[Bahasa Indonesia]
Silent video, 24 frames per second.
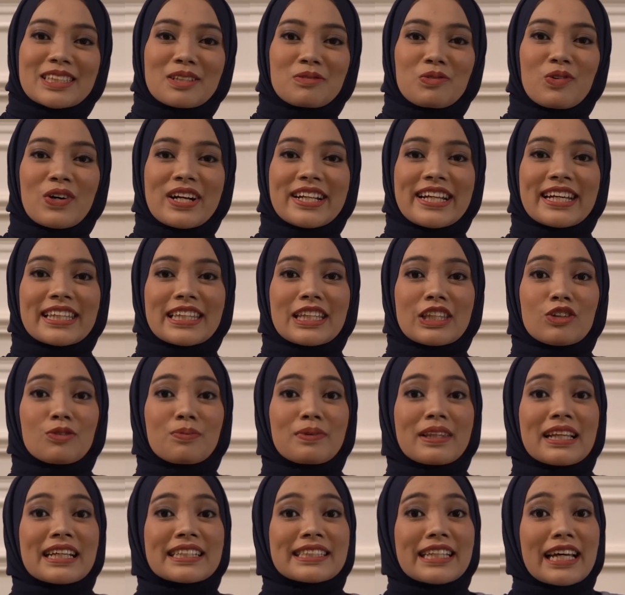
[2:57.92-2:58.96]
semuanya tentu
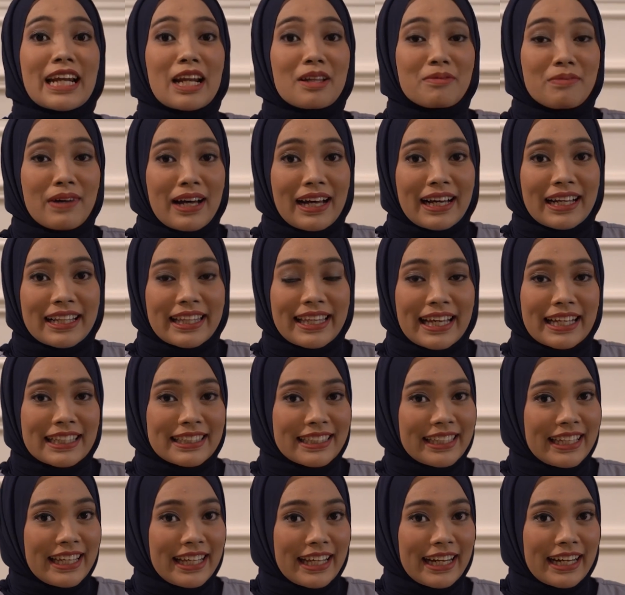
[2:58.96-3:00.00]
penasaran banget kan
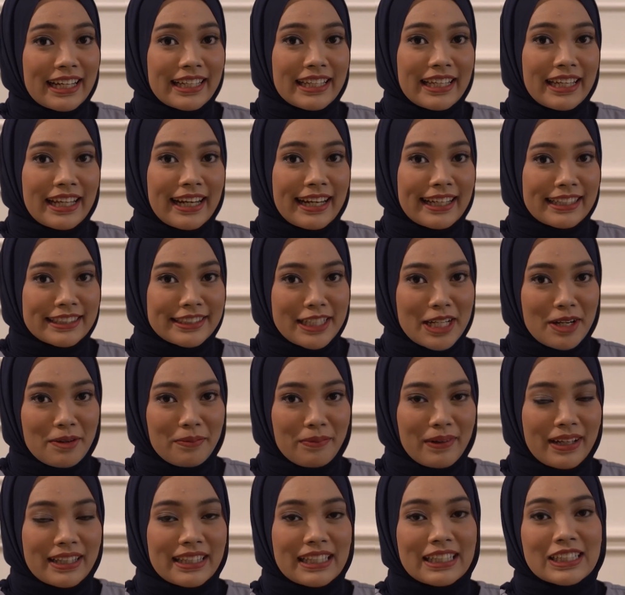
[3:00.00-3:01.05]
kira-kira
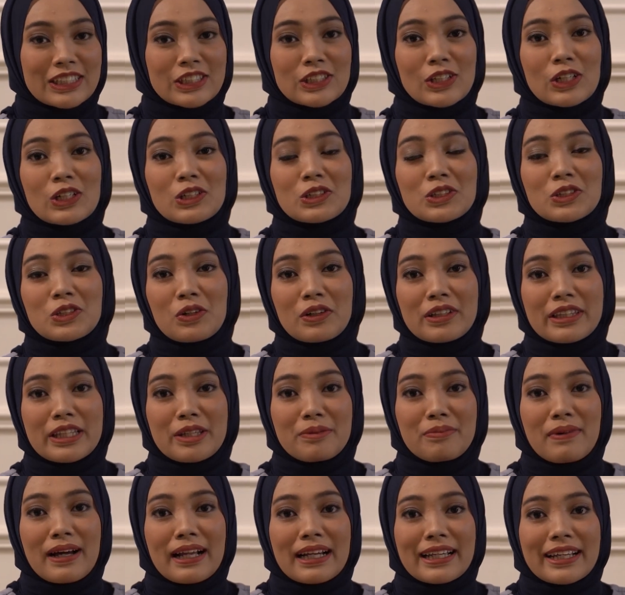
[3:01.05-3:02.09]
siapa nih sosok
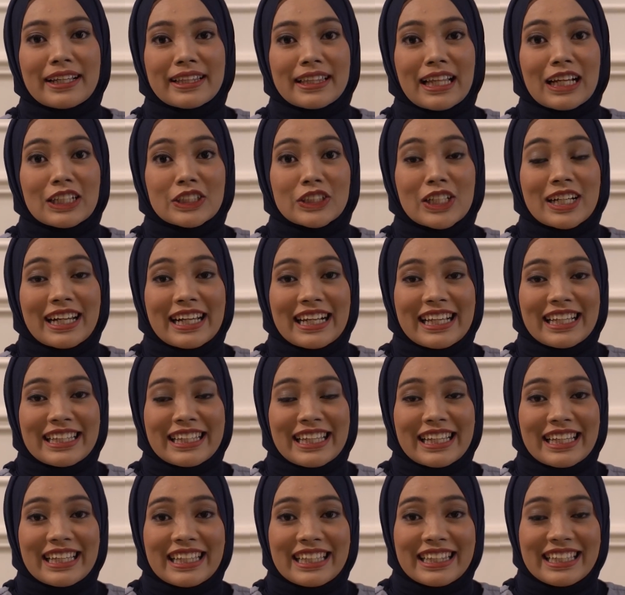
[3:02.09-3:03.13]
di balik Tasya
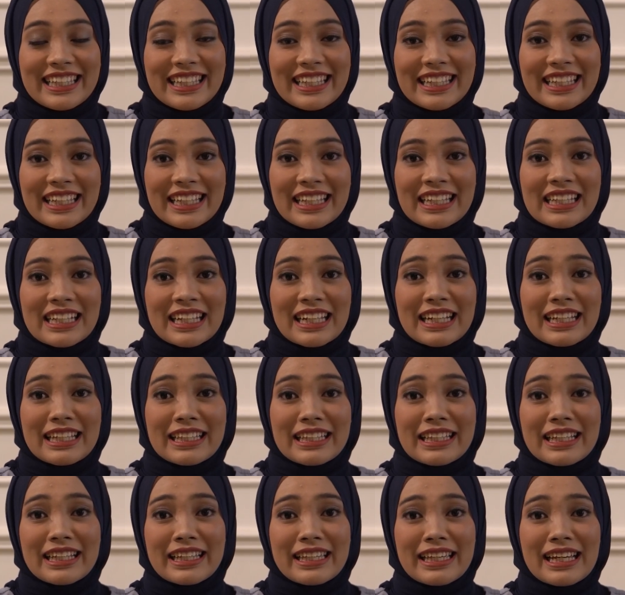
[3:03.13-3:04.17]
Klinik ini?
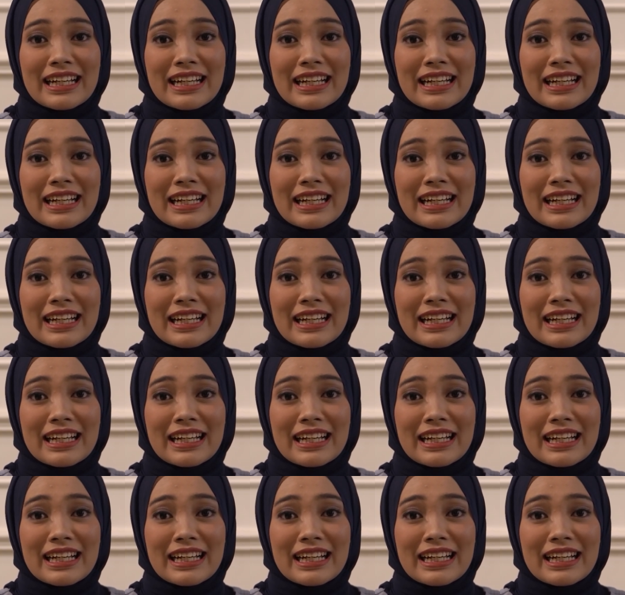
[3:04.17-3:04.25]
Klinik